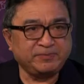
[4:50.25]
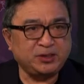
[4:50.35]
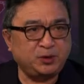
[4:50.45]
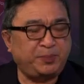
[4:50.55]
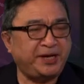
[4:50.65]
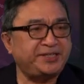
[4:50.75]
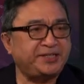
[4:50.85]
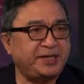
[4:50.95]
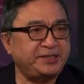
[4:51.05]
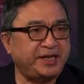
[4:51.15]
就把一些
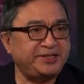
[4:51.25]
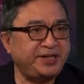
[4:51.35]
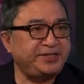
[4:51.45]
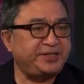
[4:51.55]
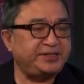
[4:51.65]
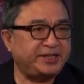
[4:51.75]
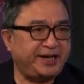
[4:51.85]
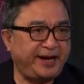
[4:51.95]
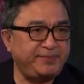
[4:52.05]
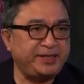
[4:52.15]
人给扔进这个
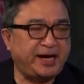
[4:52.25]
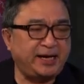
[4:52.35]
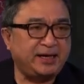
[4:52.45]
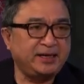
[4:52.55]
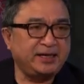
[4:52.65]
黑名单了。